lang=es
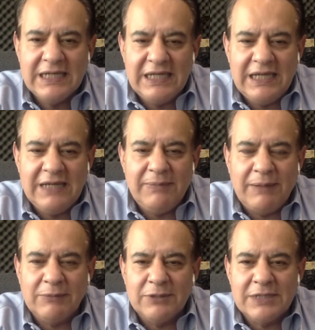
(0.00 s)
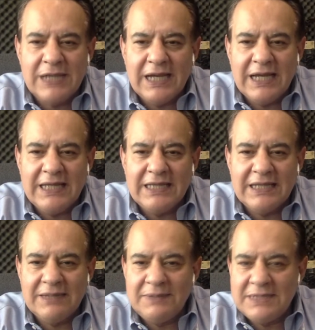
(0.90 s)
y vamos a
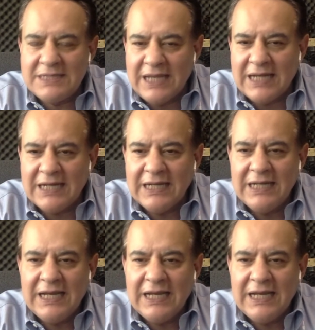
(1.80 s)
entrevistar